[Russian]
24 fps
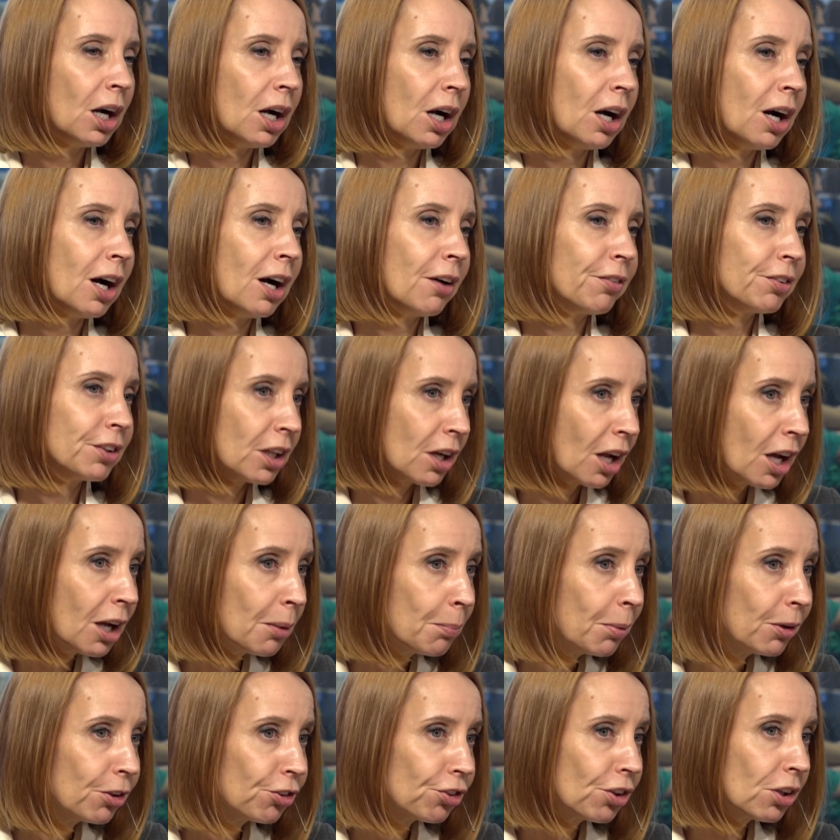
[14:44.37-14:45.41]
А вторая
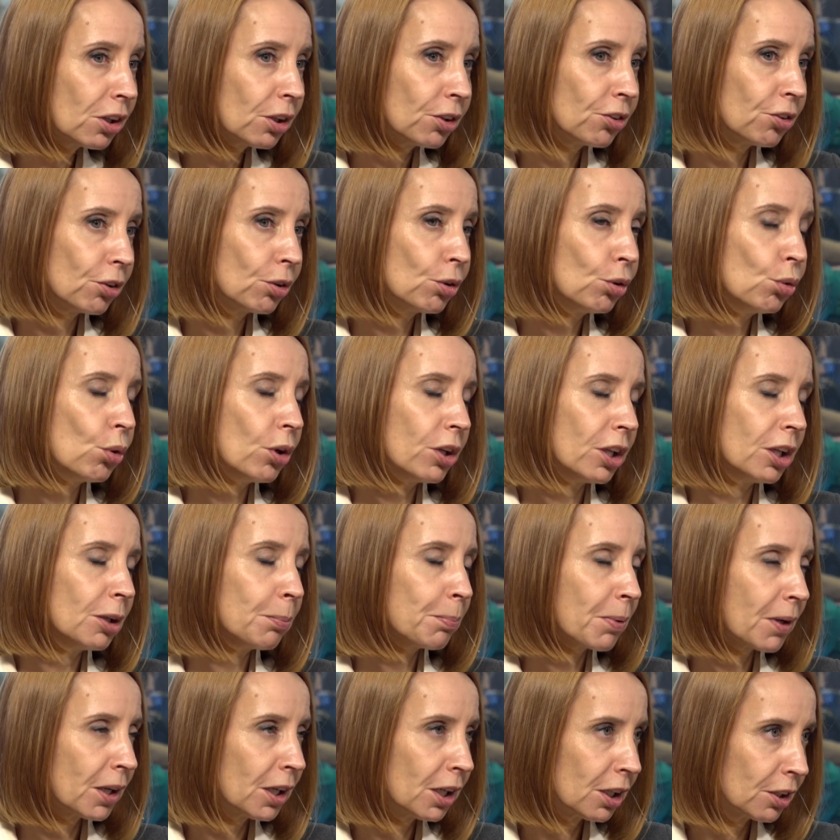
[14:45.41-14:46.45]
большая категория и
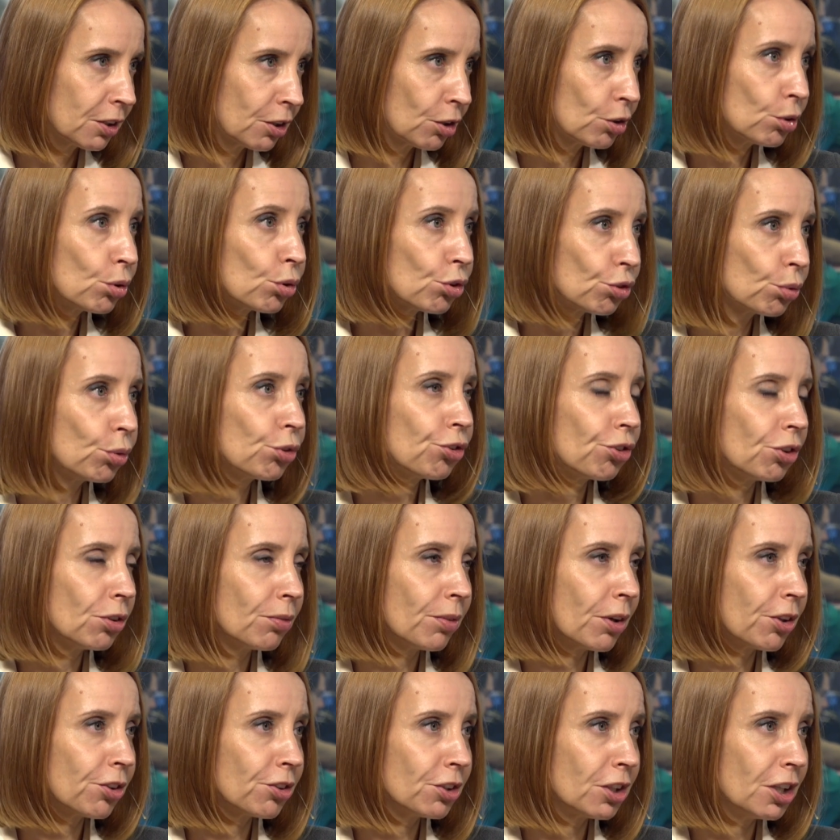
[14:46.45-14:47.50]
проекты тоже очень
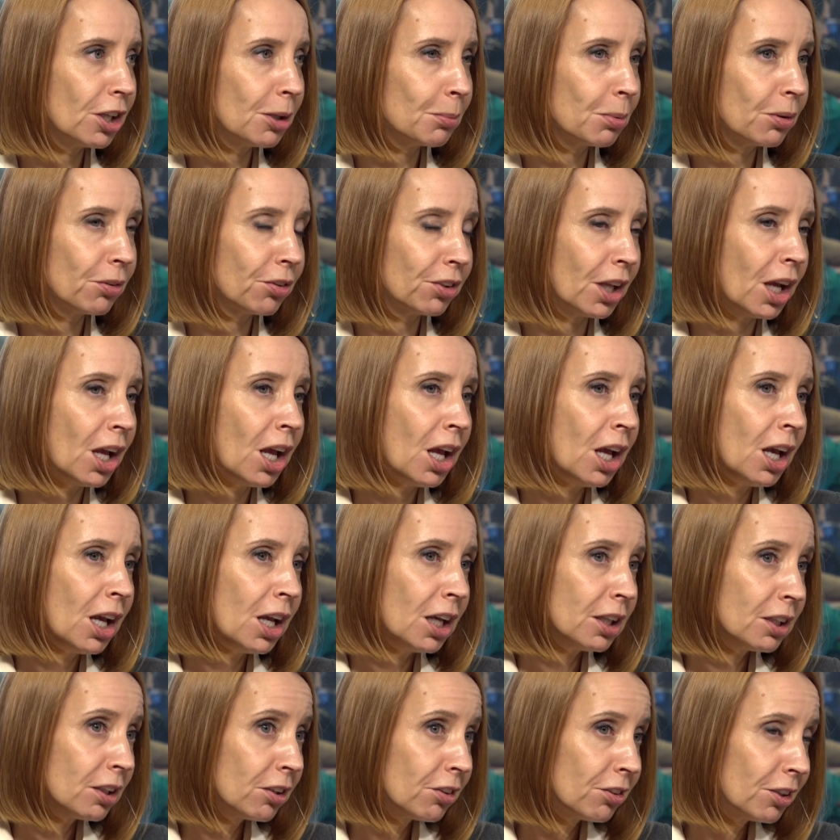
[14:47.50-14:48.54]
востребованы.
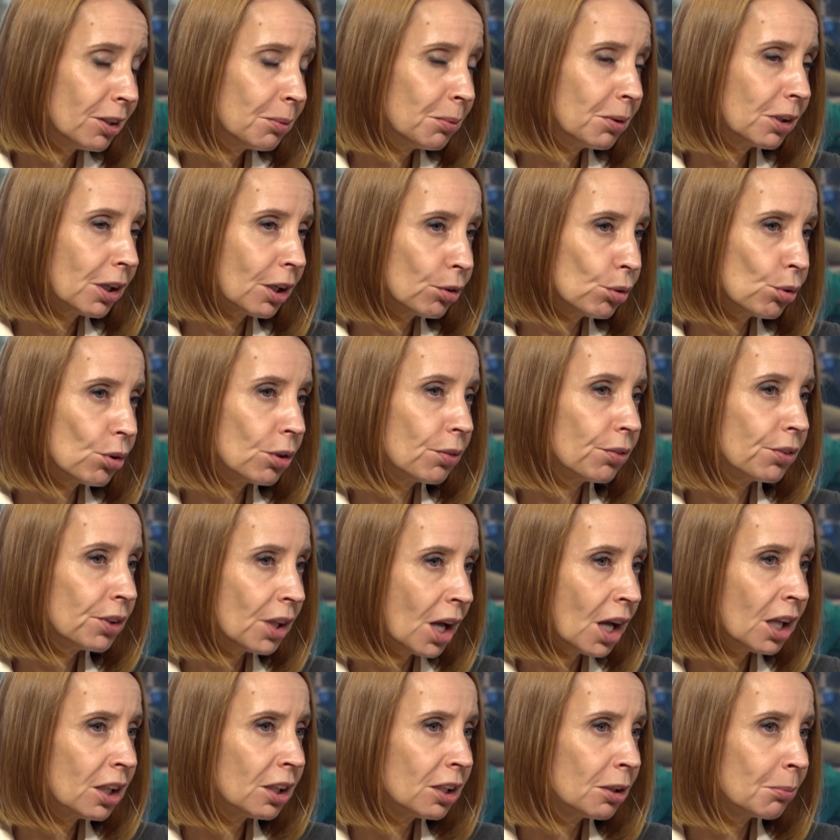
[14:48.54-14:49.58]
Это семьи, которые в
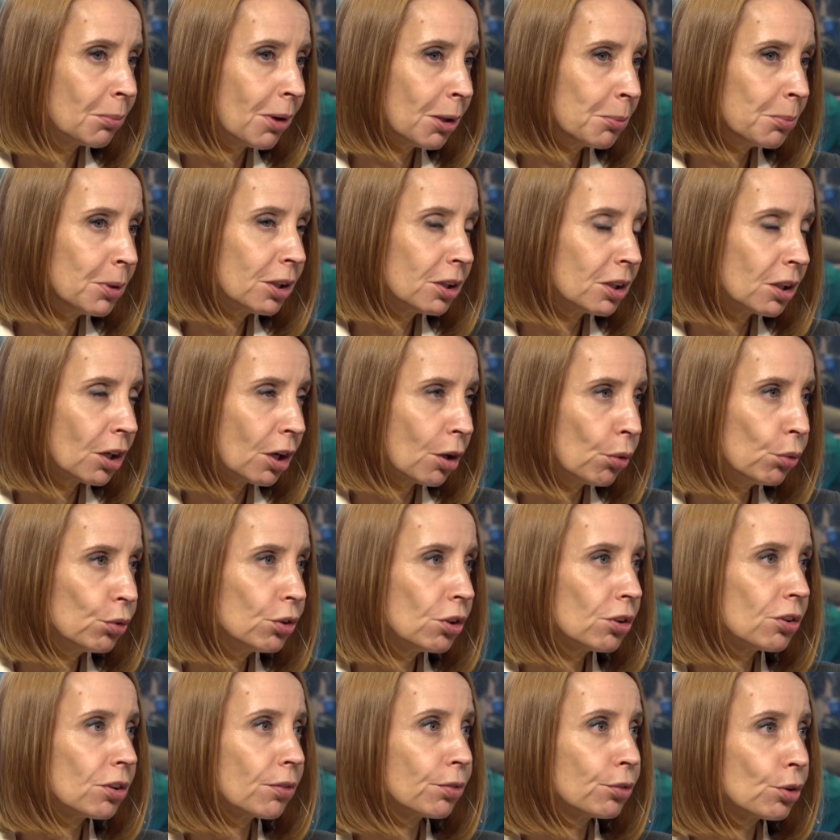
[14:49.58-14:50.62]
данный момент
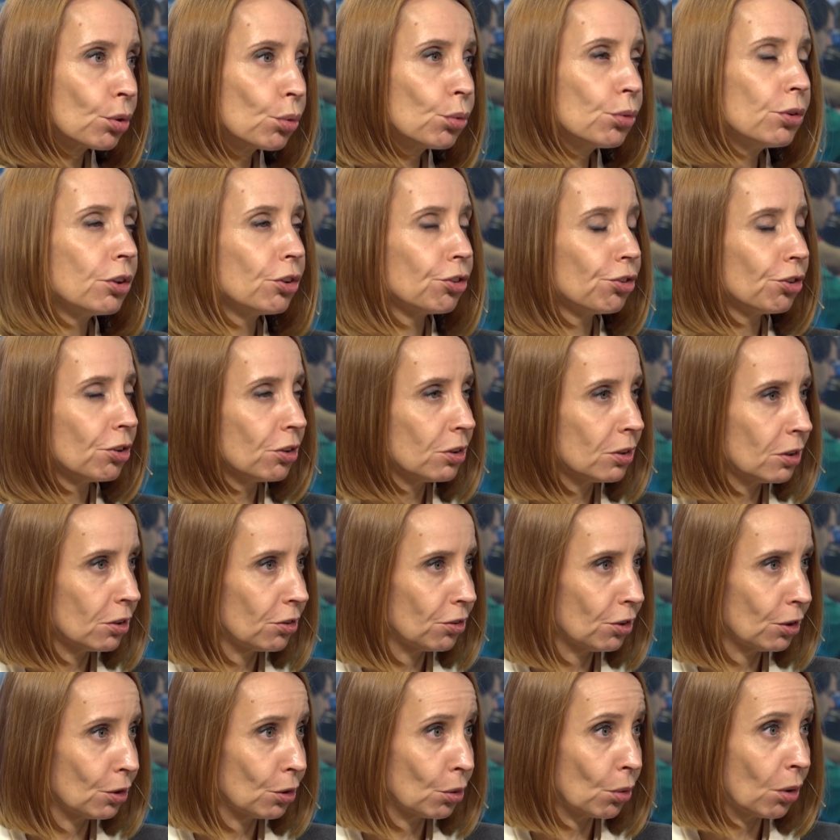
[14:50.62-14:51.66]
находятся в трудной жизненной
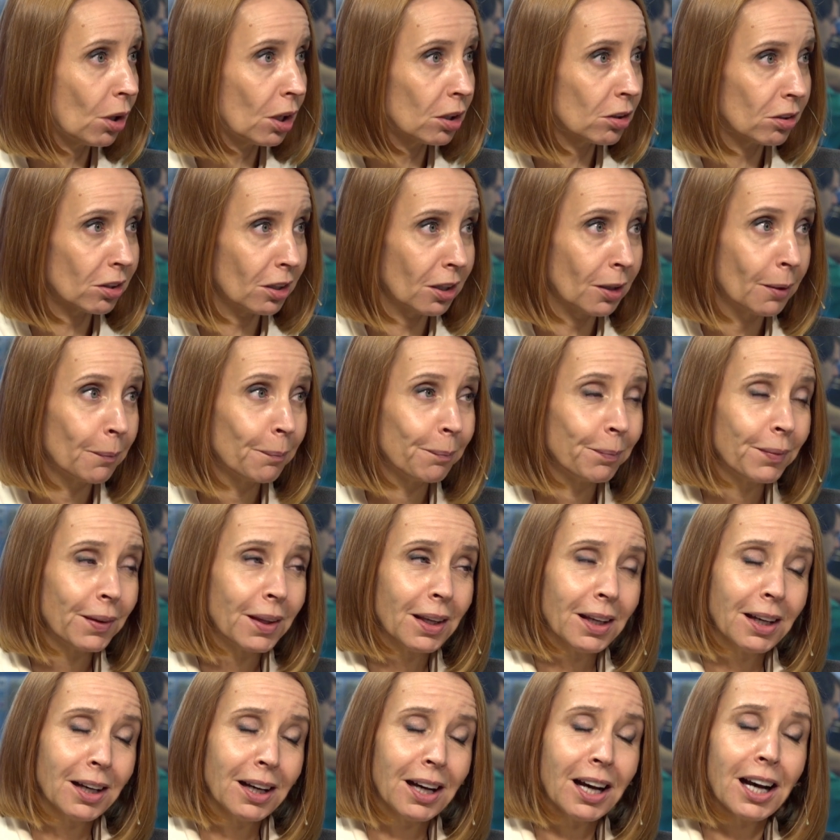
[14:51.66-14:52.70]
ситуации
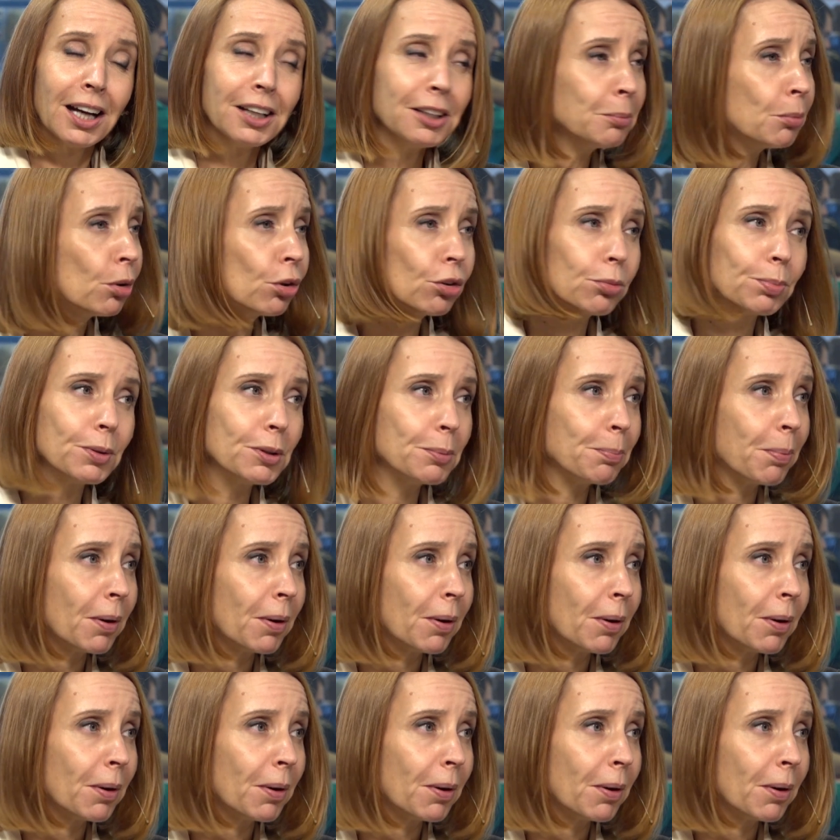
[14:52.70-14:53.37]
они могут быть